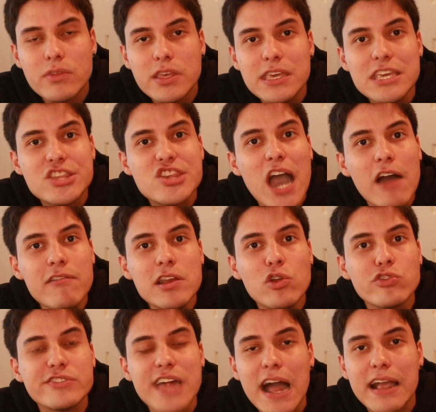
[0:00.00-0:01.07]
y Xavi
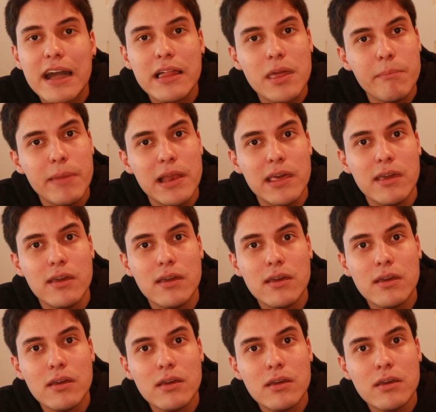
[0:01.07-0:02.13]
lo saca de Dembélé.
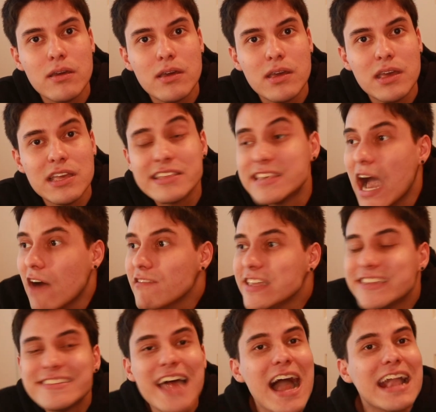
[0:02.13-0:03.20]

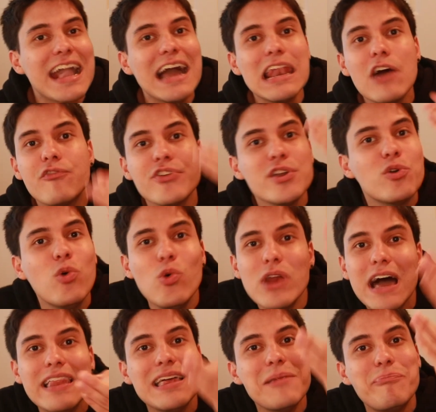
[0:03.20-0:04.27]
Xavi saca la
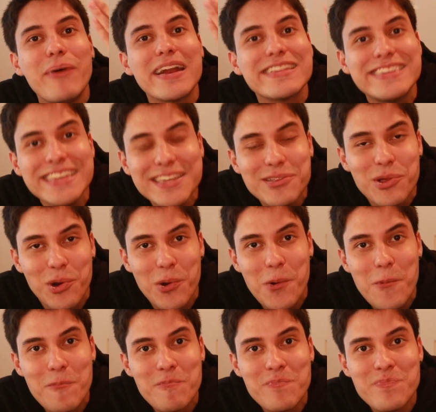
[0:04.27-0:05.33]
figura del partido.